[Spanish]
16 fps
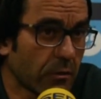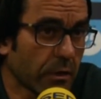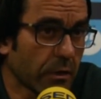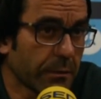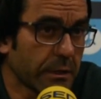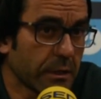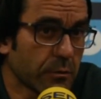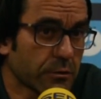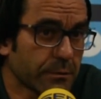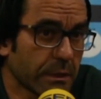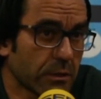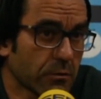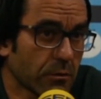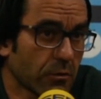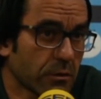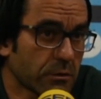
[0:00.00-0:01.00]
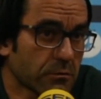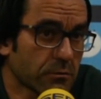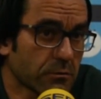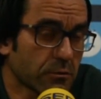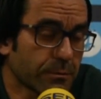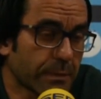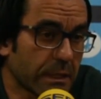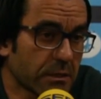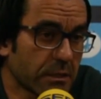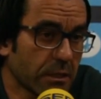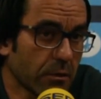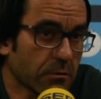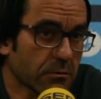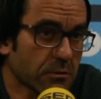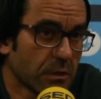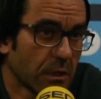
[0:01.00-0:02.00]
de lo que vinimos viendo estos dos
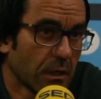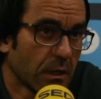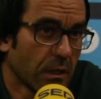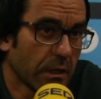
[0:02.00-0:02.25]
partidos,